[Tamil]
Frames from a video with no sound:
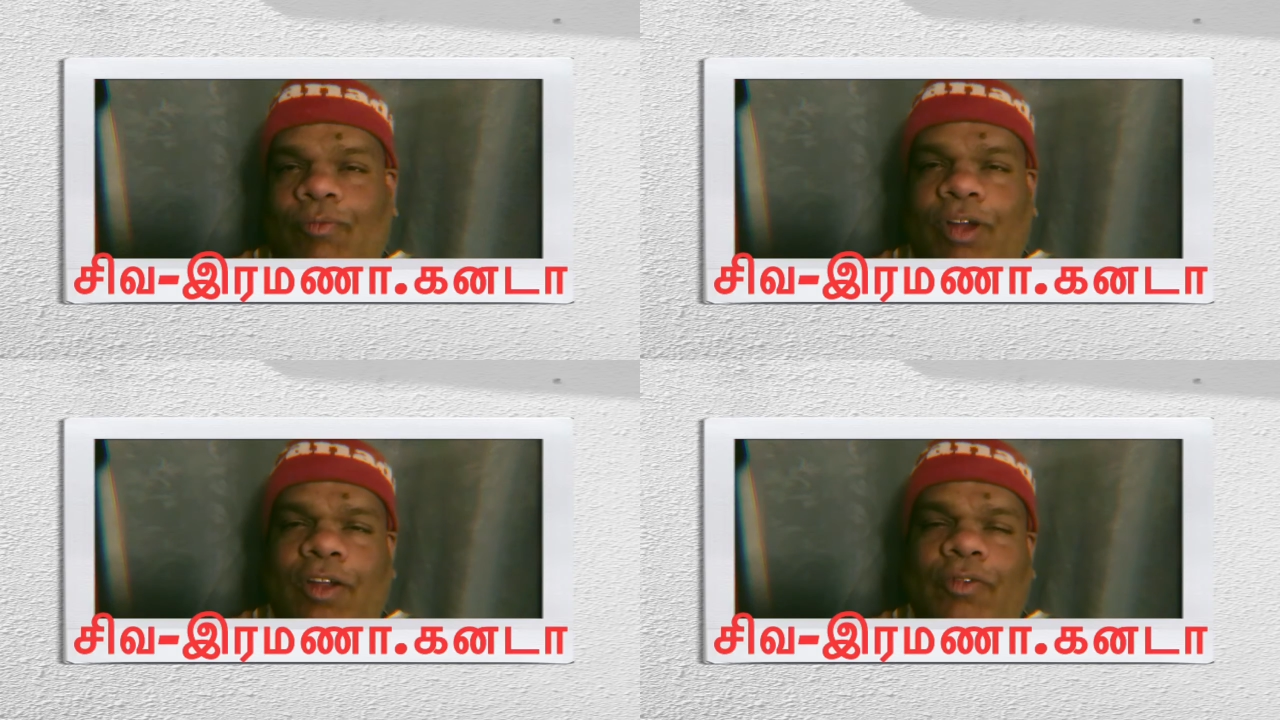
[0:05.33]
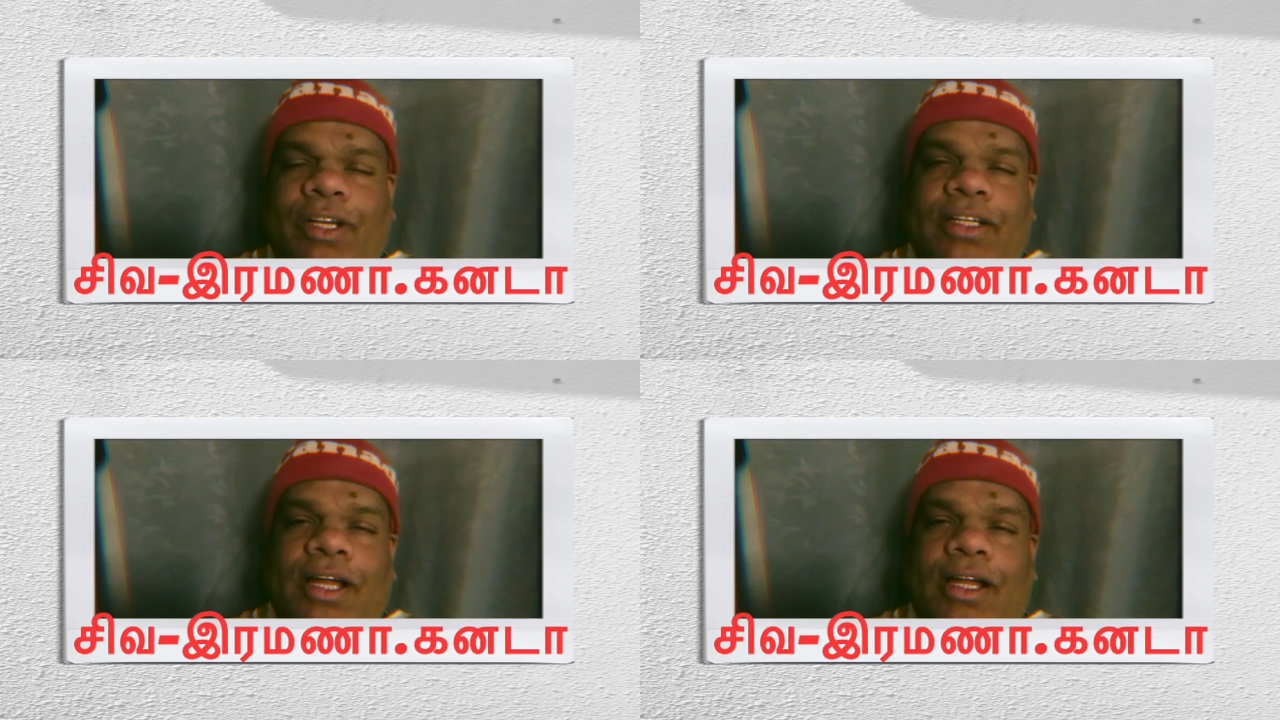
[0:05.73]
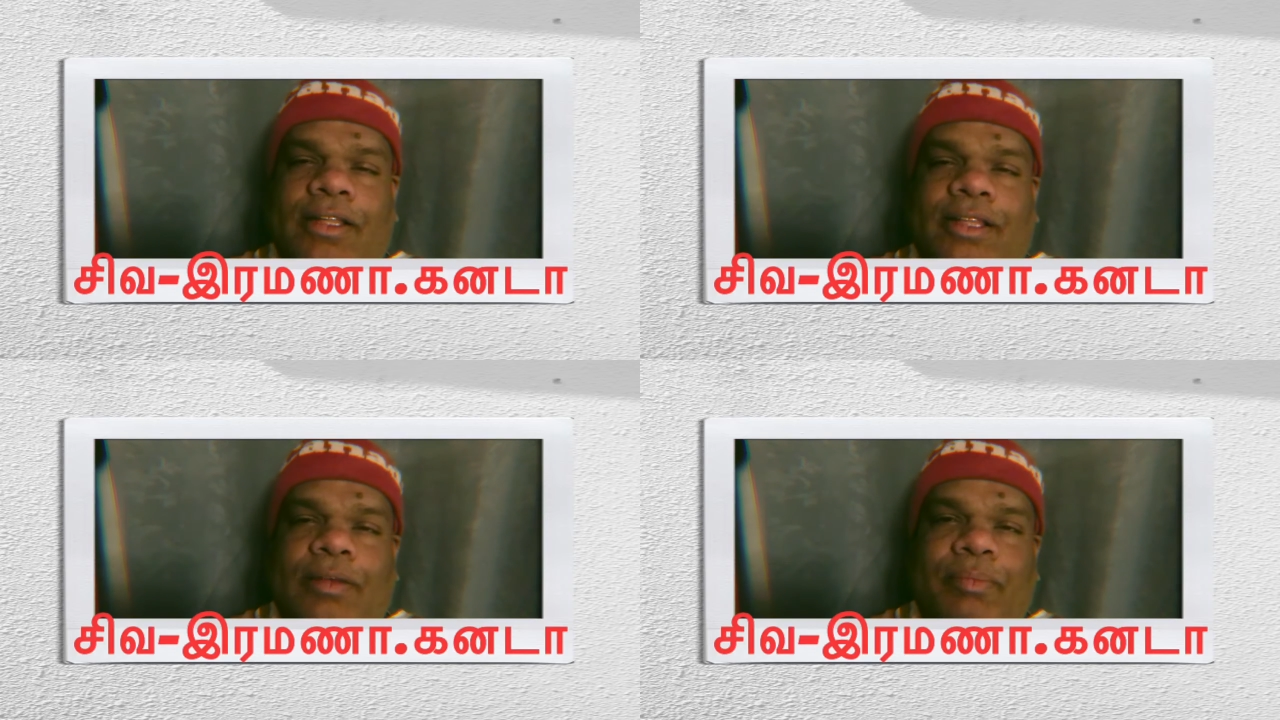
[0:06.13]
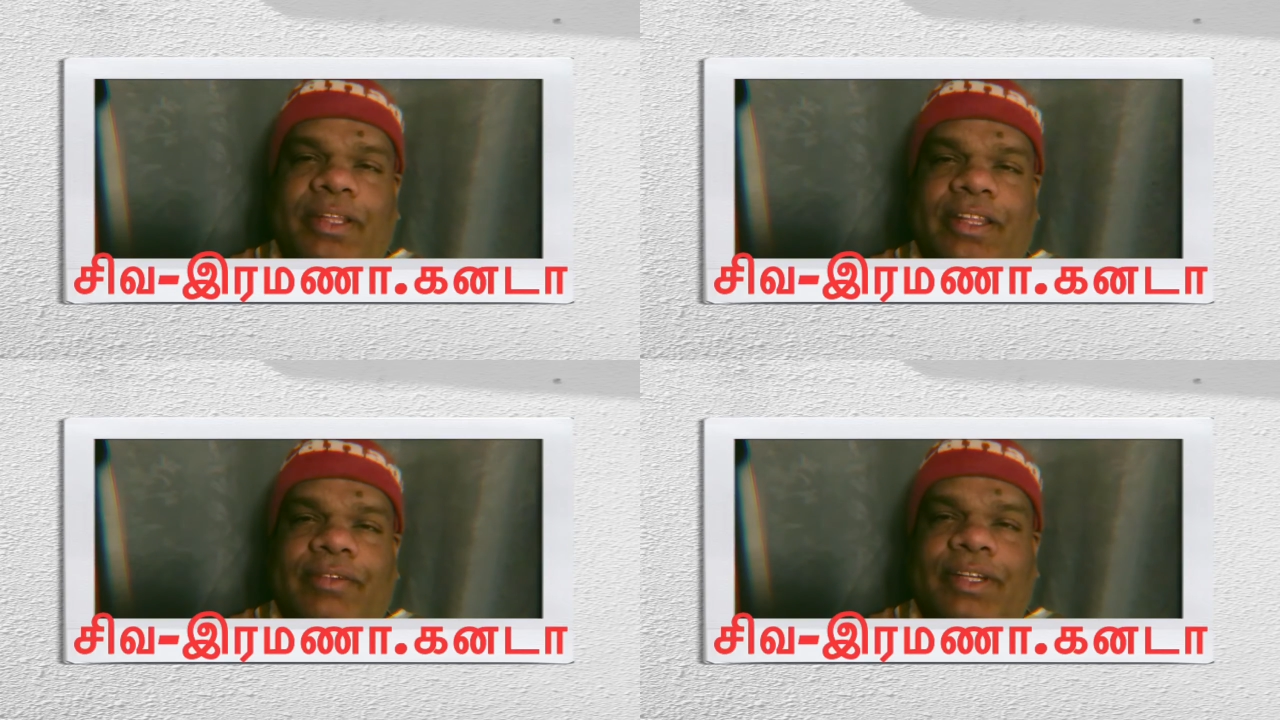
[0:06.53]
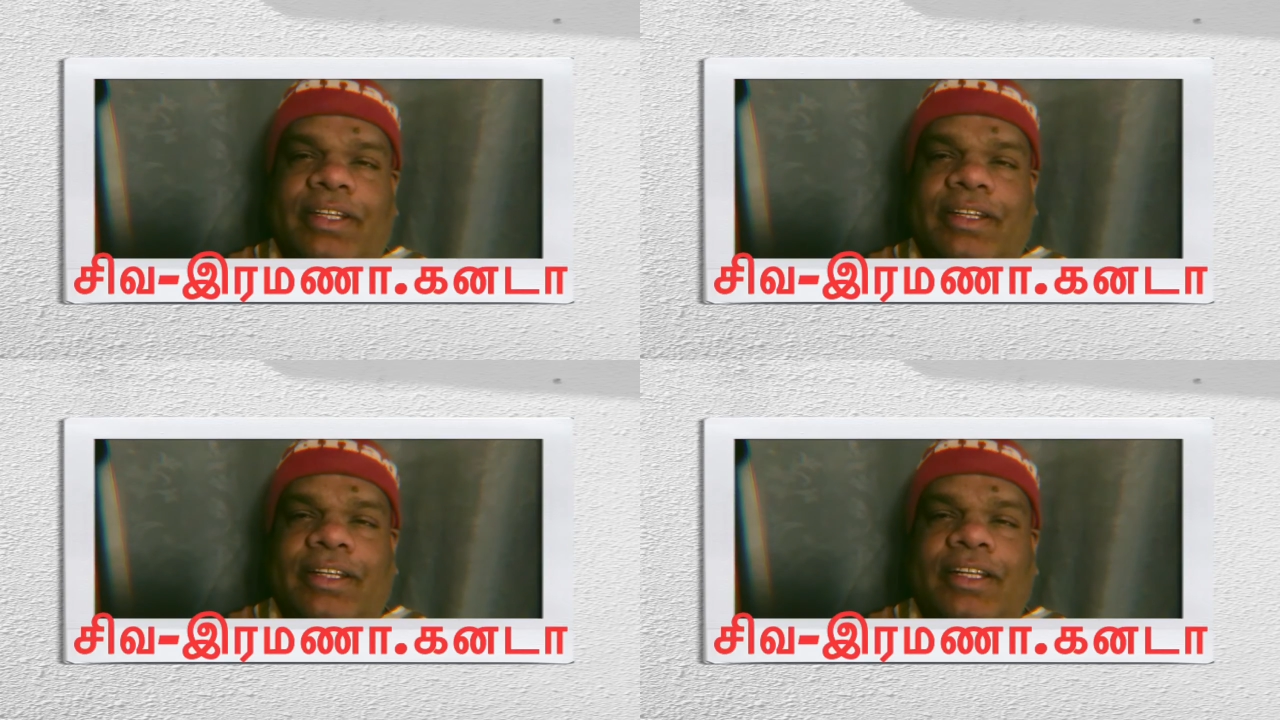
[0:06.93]
வள்ளுவன் காலத்தால் பிந்தியவன்
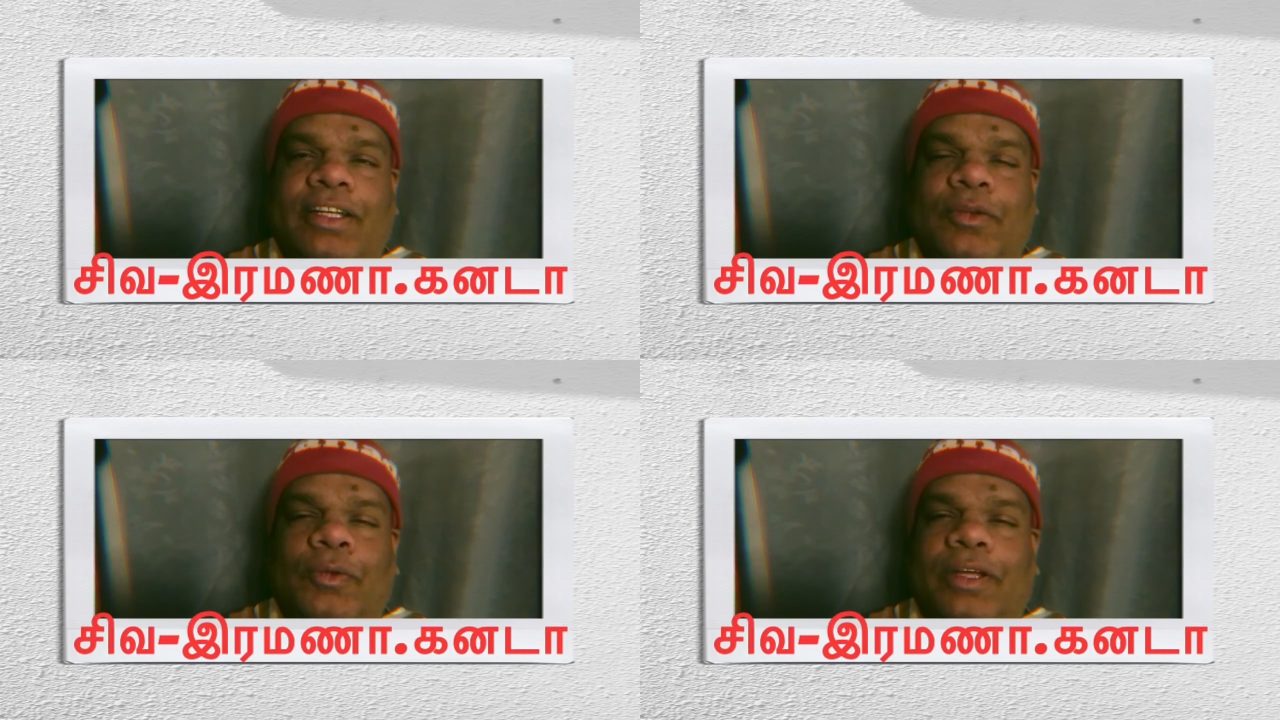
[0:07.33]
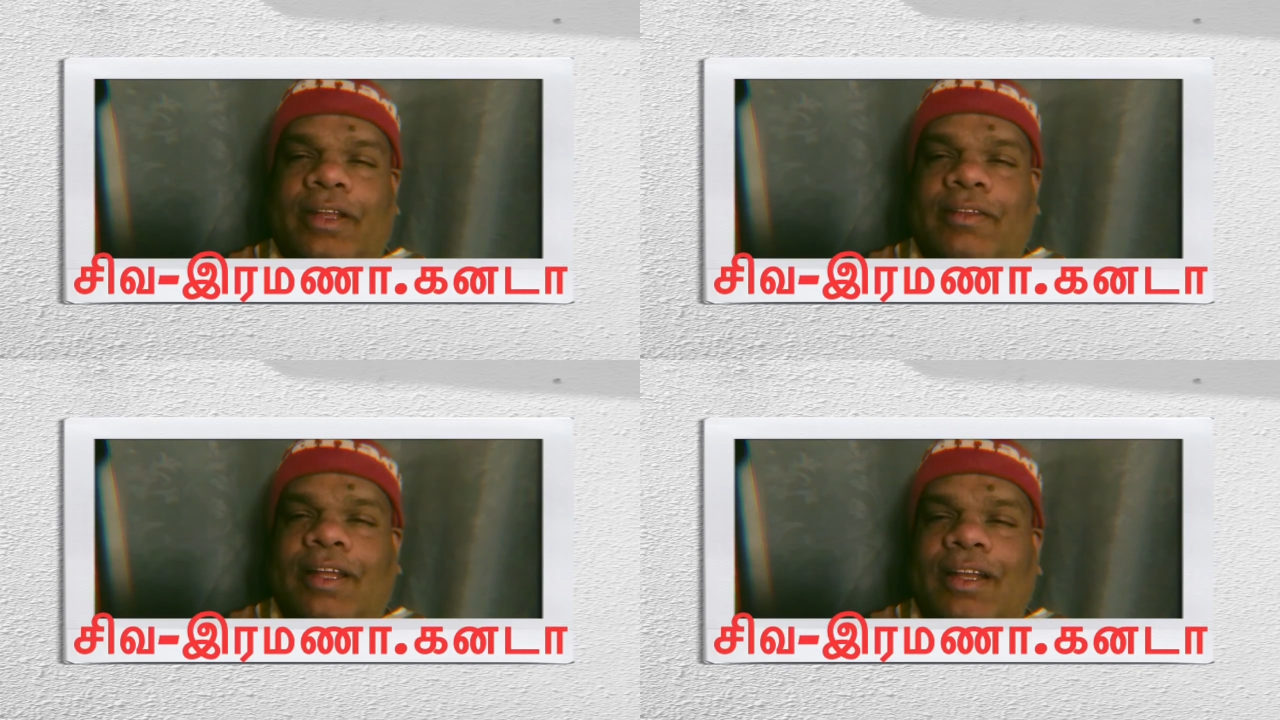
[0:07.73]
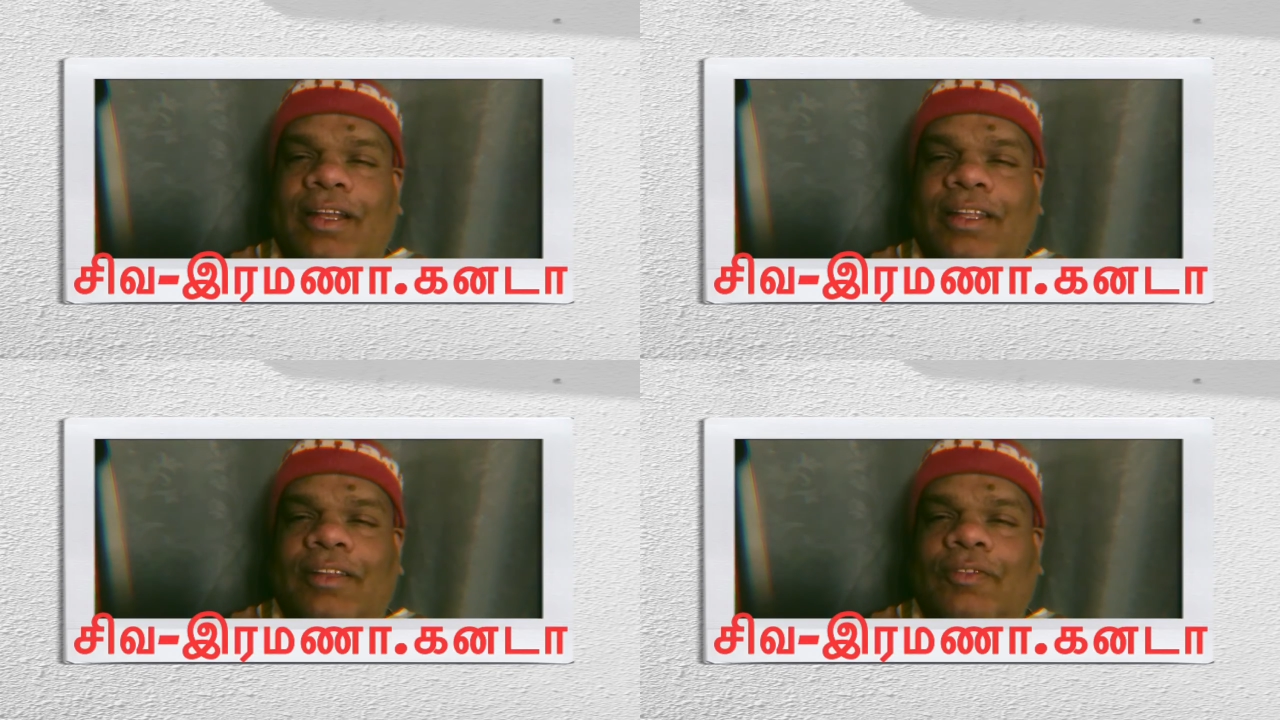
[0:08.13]
என்கின்ற ஒரு கருத்தாடலை